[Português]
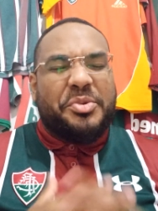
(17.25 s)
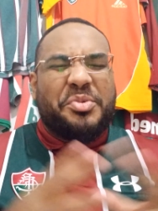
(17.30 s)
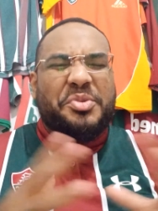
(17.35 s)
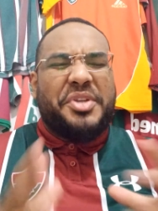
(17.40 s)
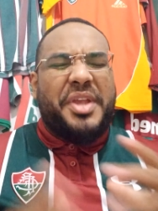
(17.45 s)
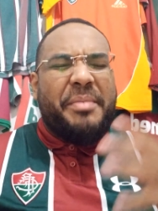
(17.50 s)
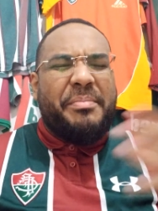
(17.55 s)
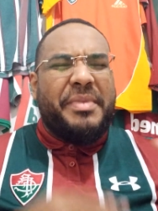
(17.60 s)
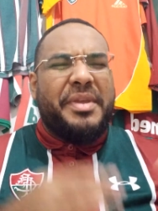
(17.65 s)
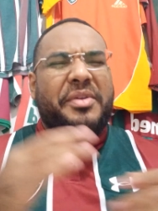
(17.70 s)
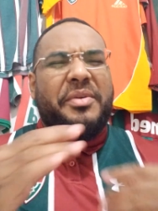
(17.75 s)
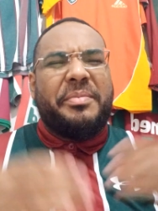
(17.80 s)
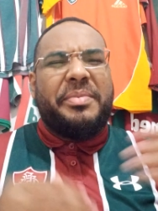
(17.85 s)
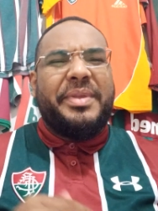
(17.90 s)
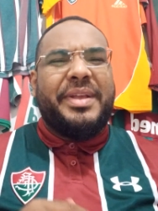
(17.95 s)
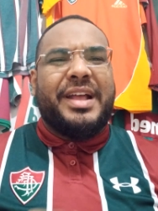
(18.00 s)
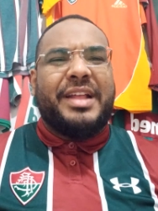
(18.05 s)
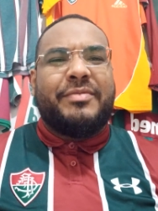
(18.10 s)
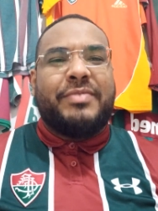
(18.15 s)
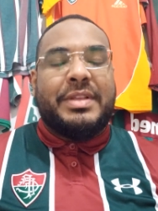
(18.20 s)
Hoje é bem
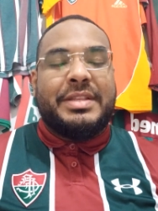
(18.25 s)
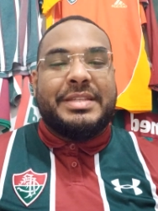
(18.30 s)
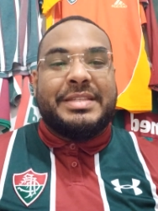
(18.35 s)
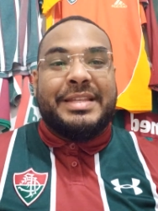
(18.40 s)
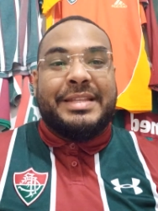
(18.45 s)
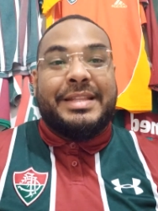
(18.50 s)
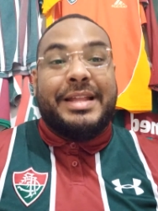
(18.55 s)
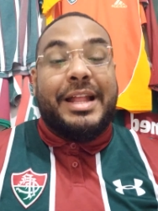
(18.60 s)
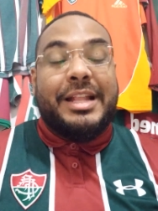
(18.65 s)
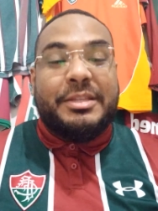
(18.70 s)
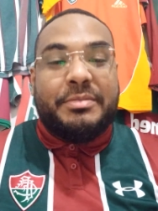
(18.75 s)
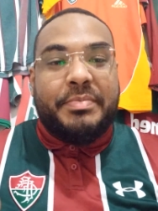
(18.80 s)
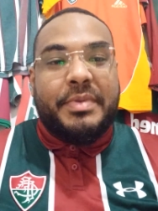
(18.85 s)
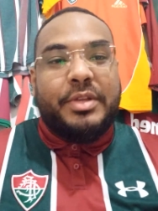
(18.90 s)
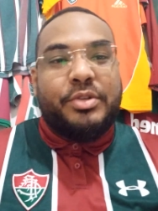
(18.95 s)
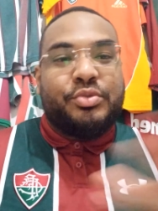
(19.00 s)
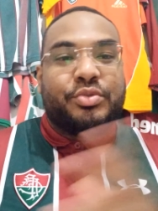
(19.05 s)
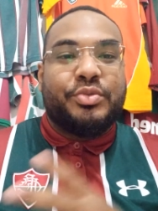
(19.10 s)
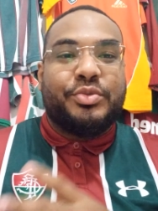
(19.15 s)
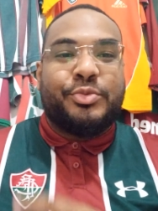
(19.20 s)
complicado fazer essa análise
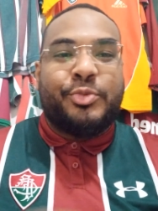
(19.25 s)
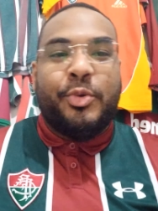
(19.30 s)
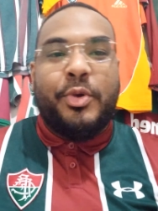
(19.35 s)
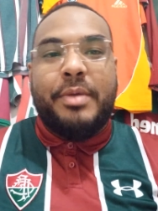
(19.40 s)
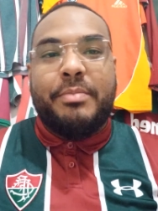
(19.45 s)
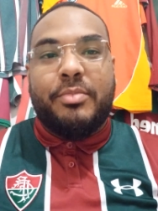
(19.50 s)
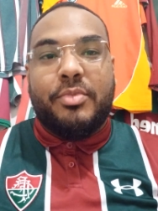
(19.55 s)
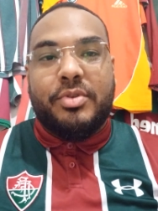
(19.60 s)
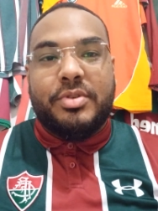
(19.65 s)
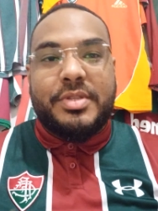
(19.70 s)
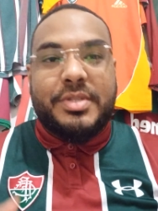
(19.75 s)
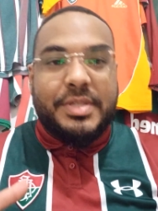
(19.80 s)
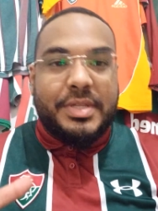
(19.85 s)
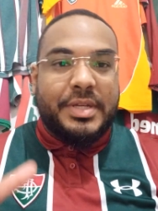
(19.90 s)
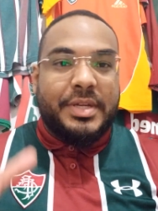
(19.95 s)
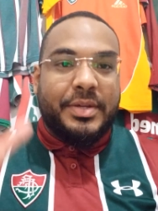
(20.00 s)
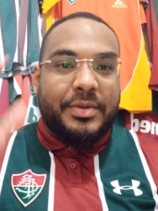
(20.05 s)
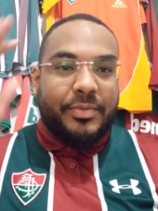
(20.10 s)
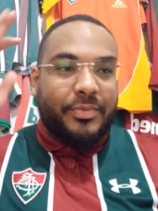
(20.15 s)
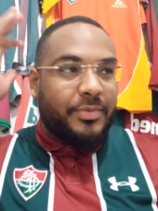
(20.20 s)
porque juntou
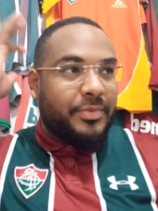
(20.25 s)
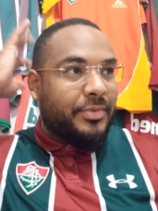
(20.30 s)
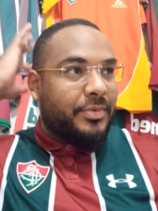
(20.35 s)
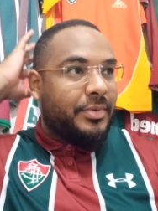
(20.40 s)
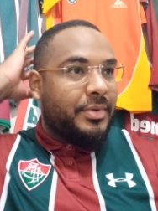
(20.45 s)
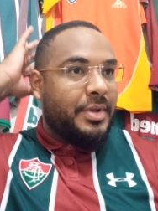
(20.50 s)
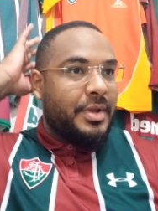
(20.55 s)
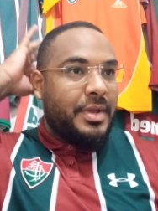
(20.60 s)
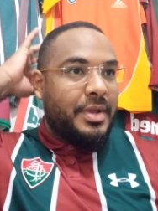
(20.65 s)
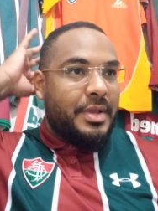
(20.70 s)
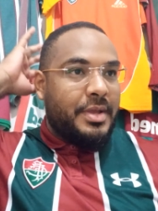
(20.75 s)
emoção com